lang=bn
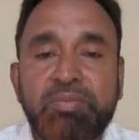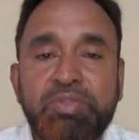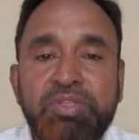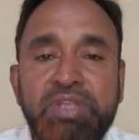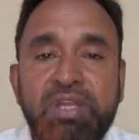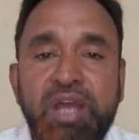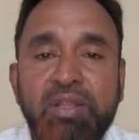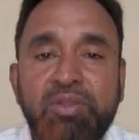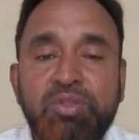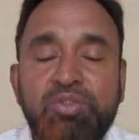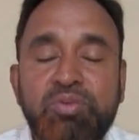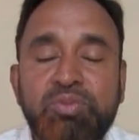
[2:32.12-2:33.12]
একটি প্রতিষ্ঠান
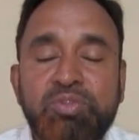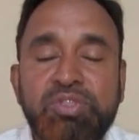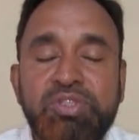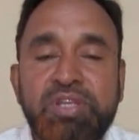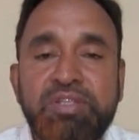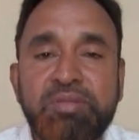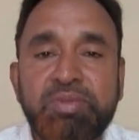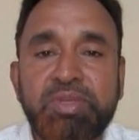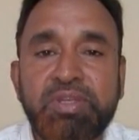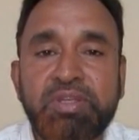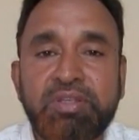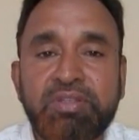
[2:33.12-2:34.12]
আদর্শ প্রতিষ্ঠান
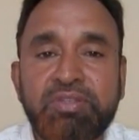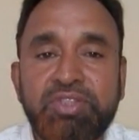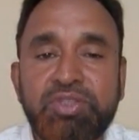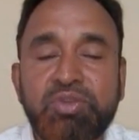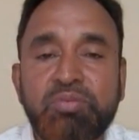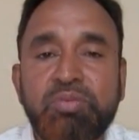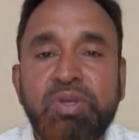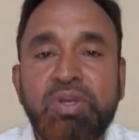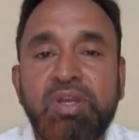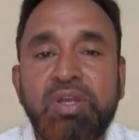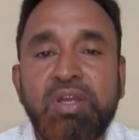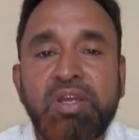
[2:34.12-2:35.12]
হিসেবে যেসব
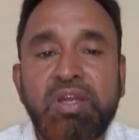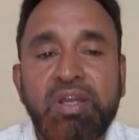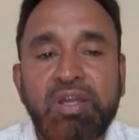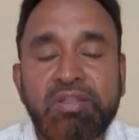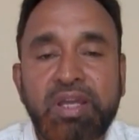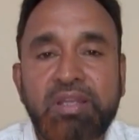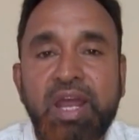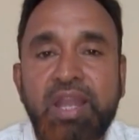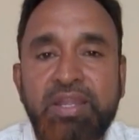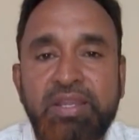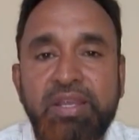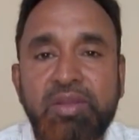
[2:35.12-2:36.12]
তার
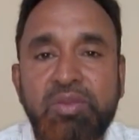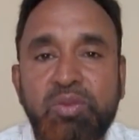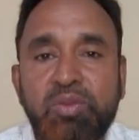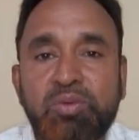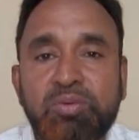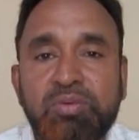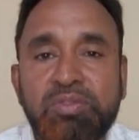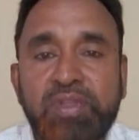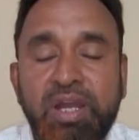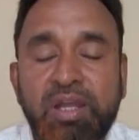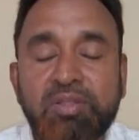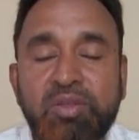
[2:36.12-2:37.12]
ক্রাইটেরিয়াগুলো
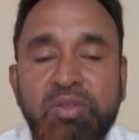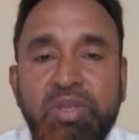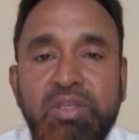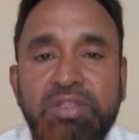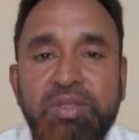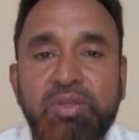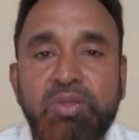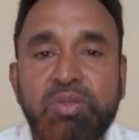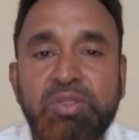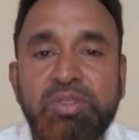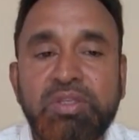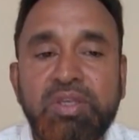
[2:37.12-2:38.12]
থাকা দরকার
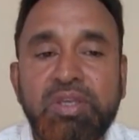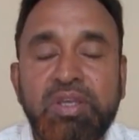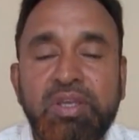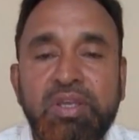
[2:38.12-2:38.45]
সেগুলোই